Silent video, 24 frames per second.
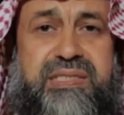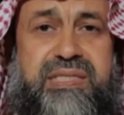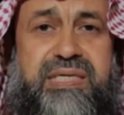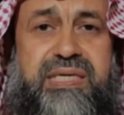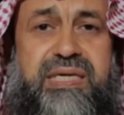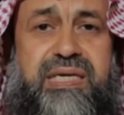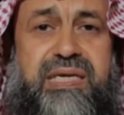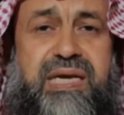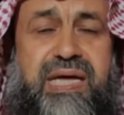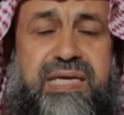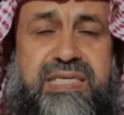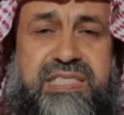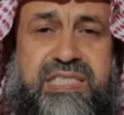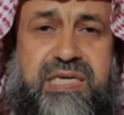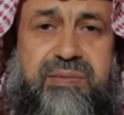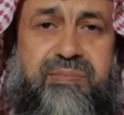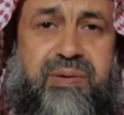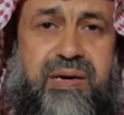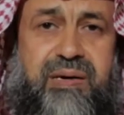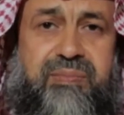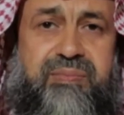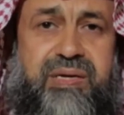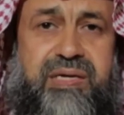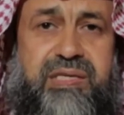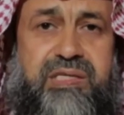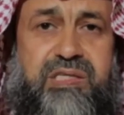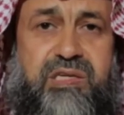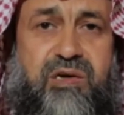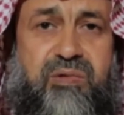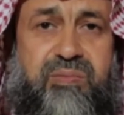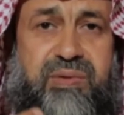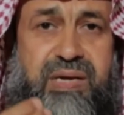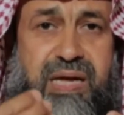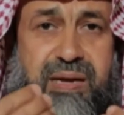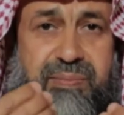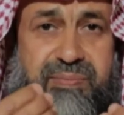جيل هالشباب
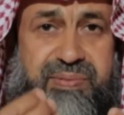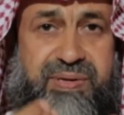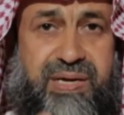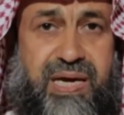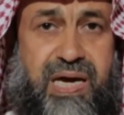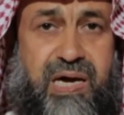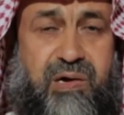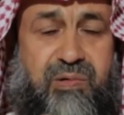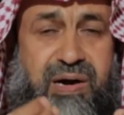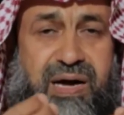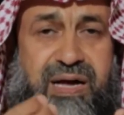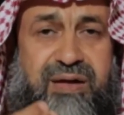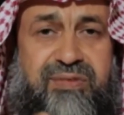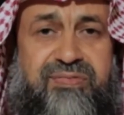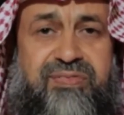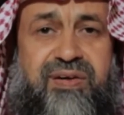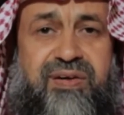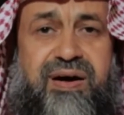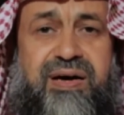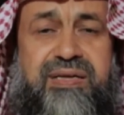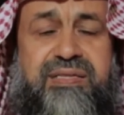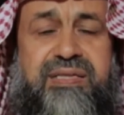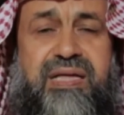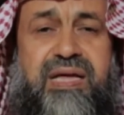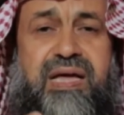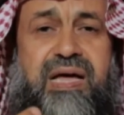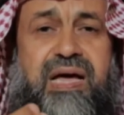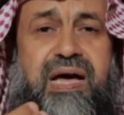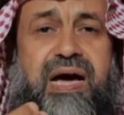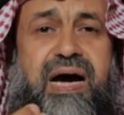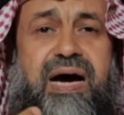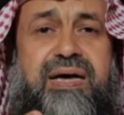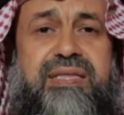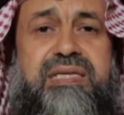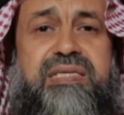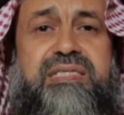أنتم أبناء وأحفاد
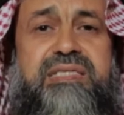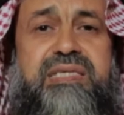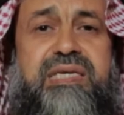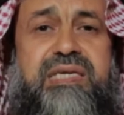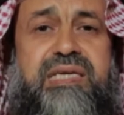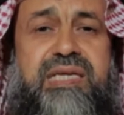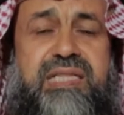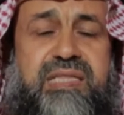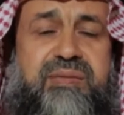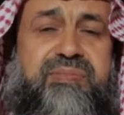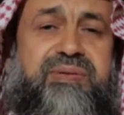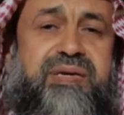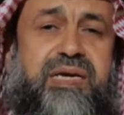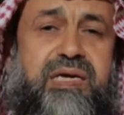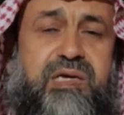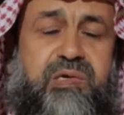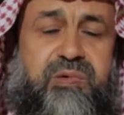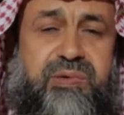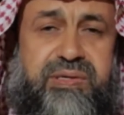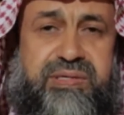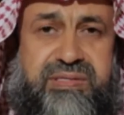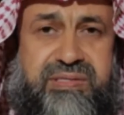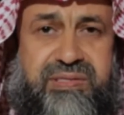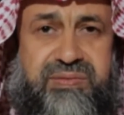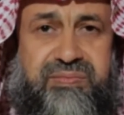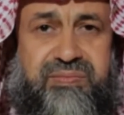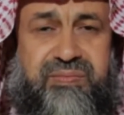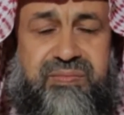هذا الجيل اللي بنى الكويت